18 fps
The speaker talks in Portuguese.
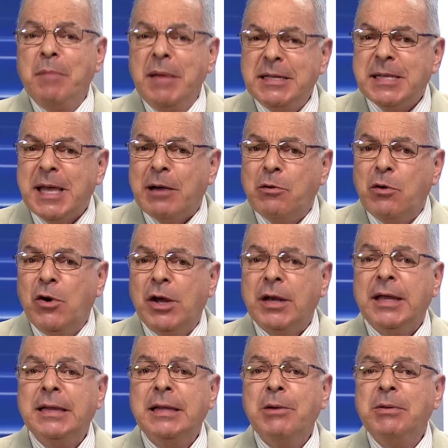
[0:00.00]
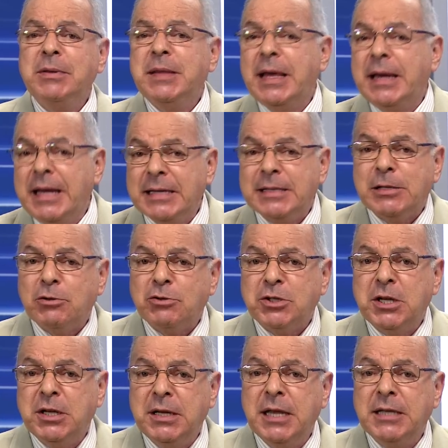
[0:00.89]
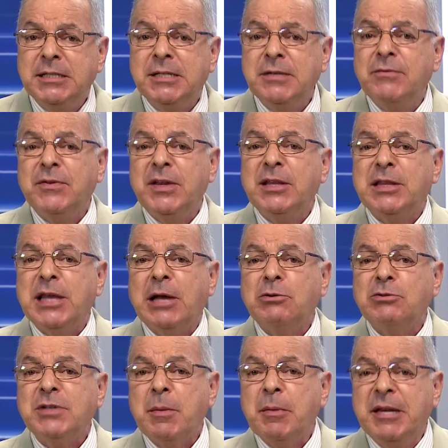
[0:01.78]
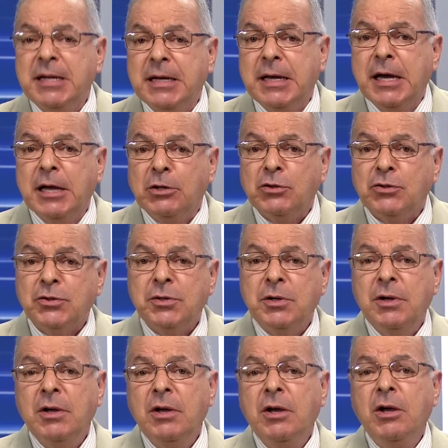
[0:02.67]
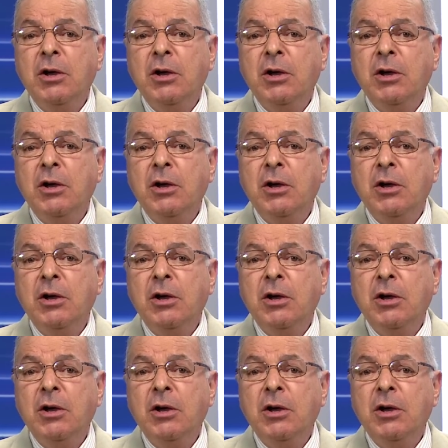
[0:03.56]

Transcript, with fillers: Mas agora não interessa aos chineses enfrentar os americanos.